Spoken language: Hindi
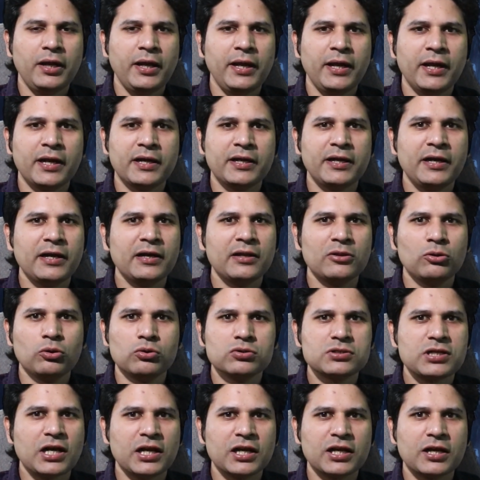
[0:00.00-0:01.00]
एक डेढ़
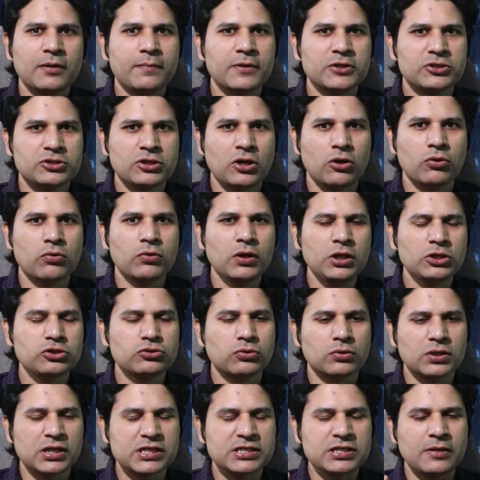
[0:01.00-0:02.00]
दो साल का बच्चा होगा
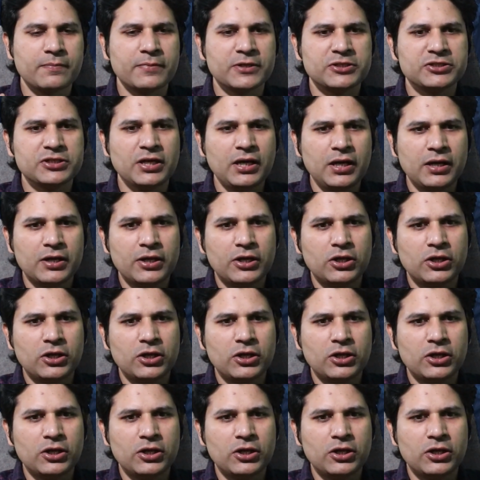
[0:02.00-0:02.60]
छोटा सा बच्चा